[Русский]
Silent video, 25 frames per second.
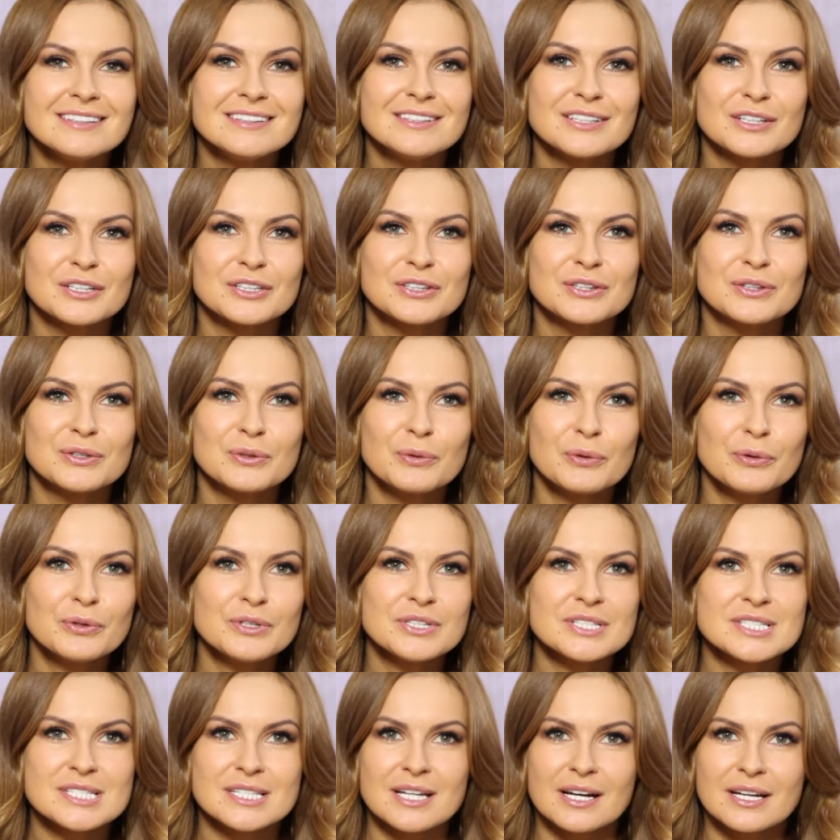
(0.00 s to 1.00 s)
никто
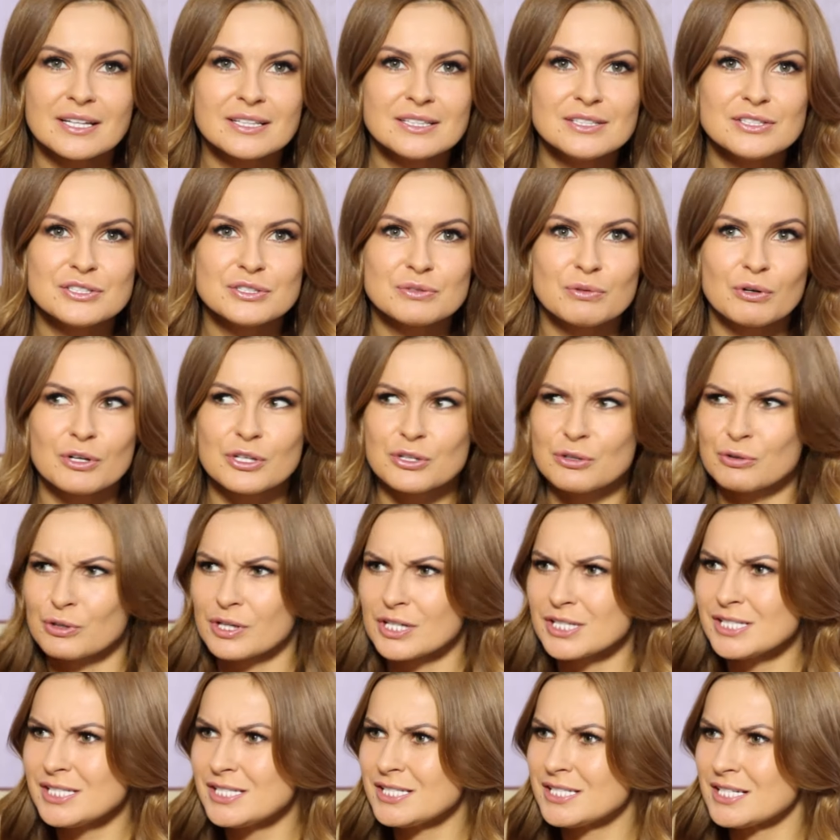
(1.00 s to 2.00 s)
не знает ничего о ее
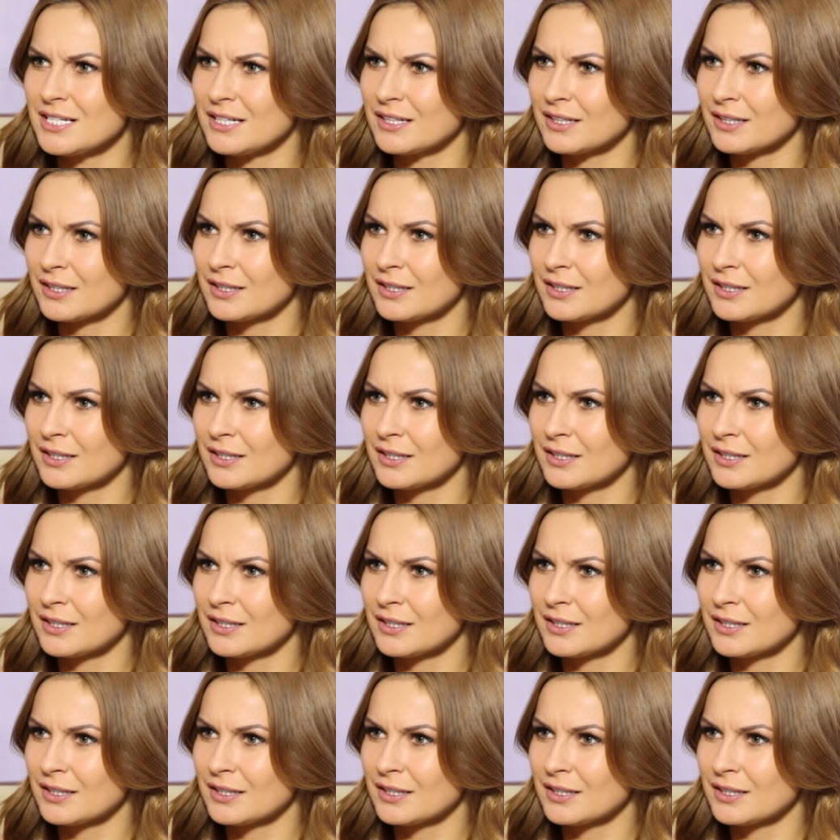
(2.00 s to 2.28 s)
родителях.